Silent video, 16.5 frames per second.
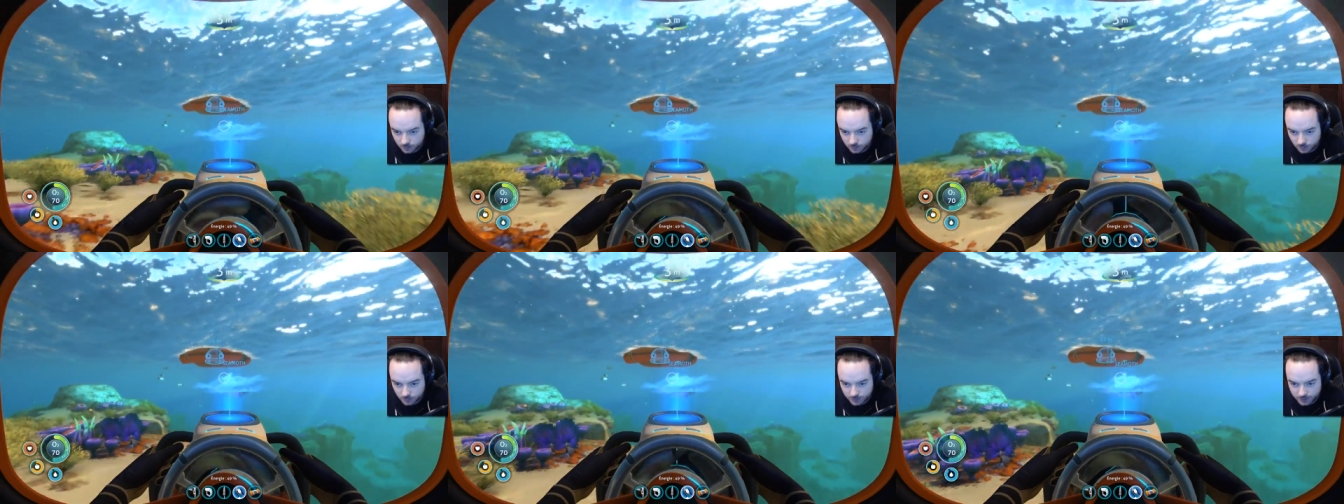
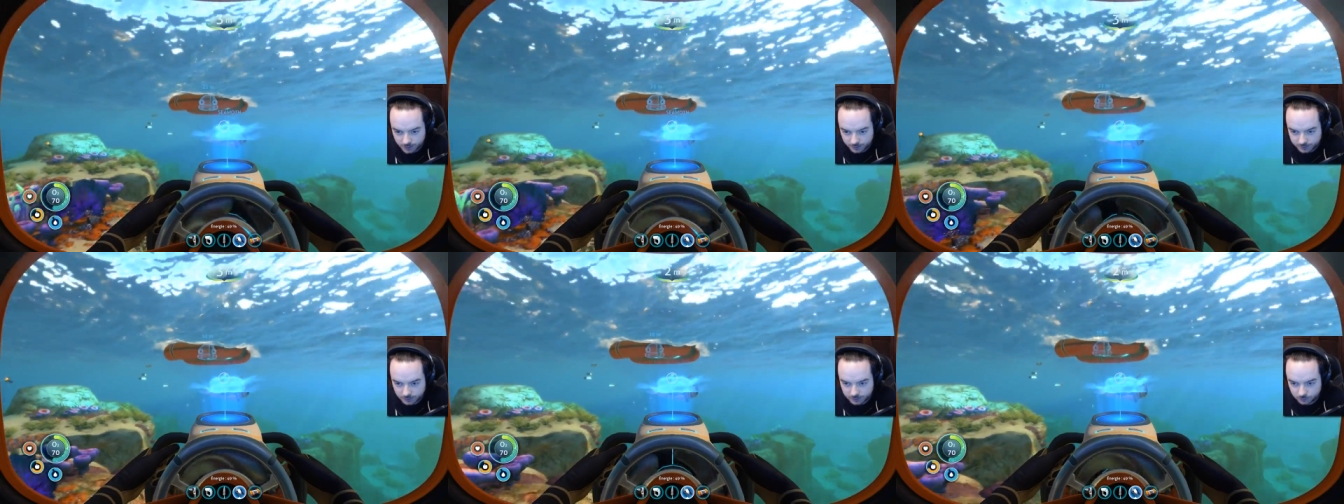Ok,
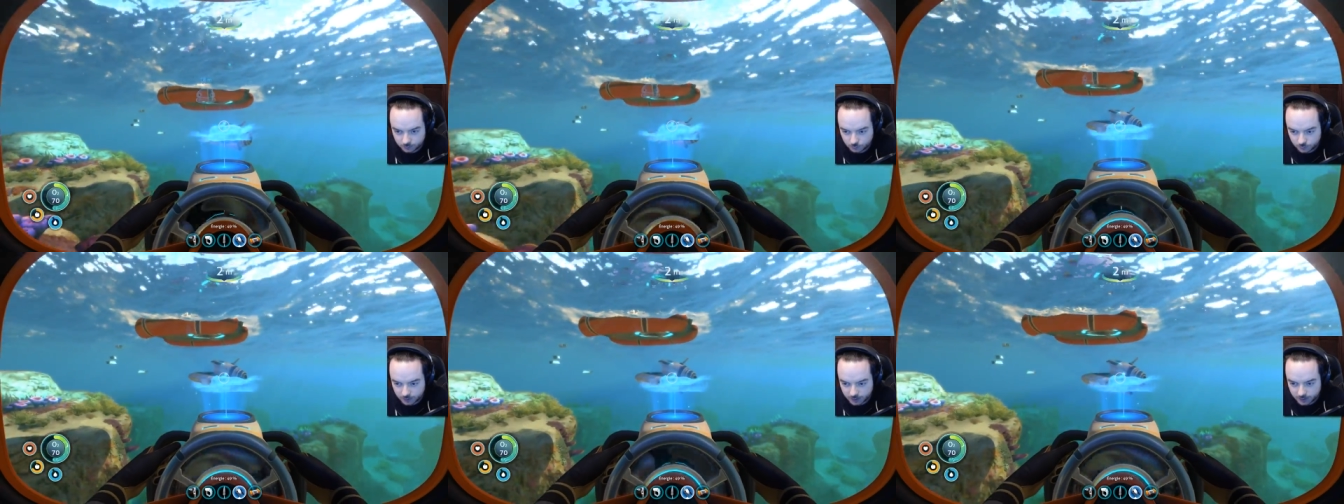ça c'est
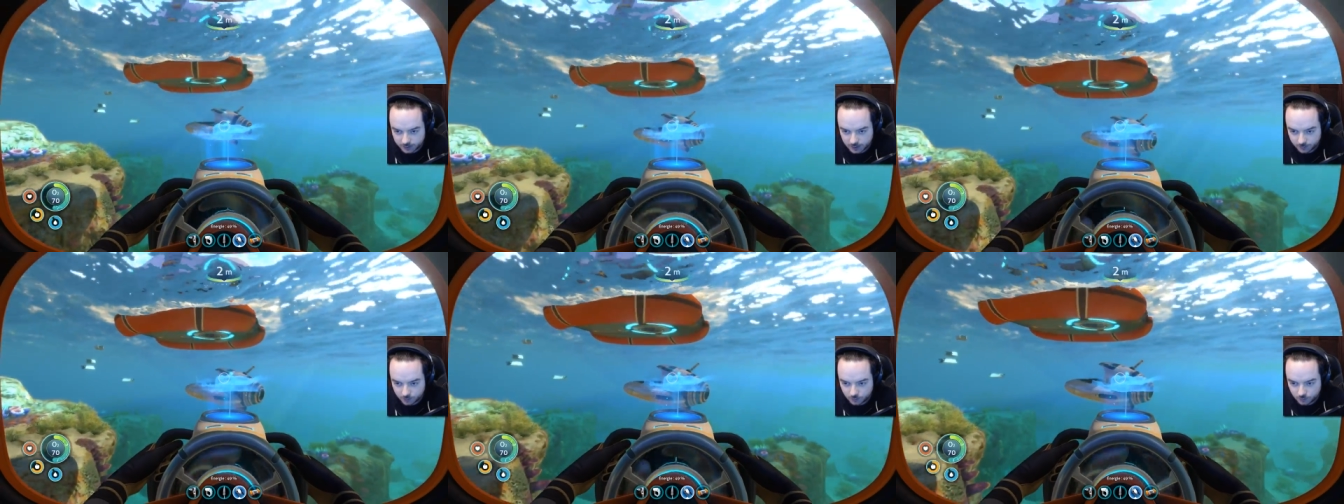une très
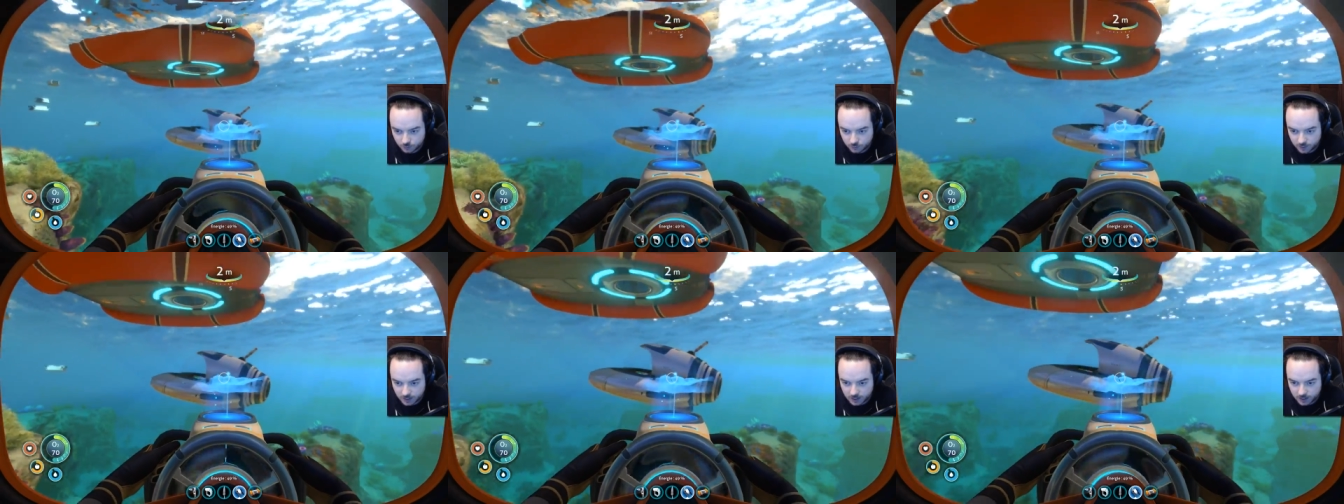très bonne
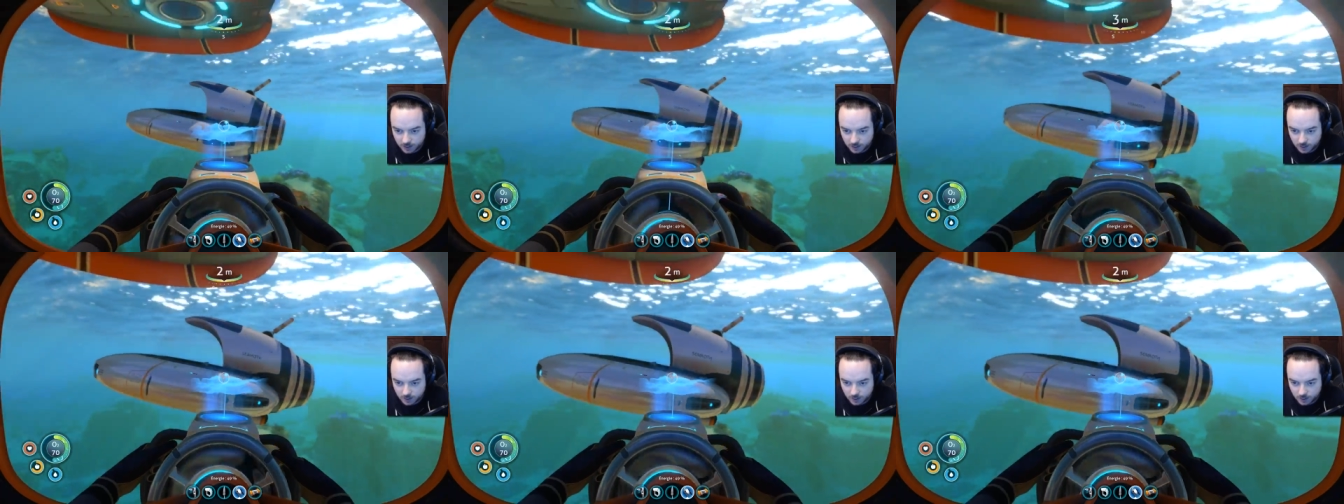nouvelle.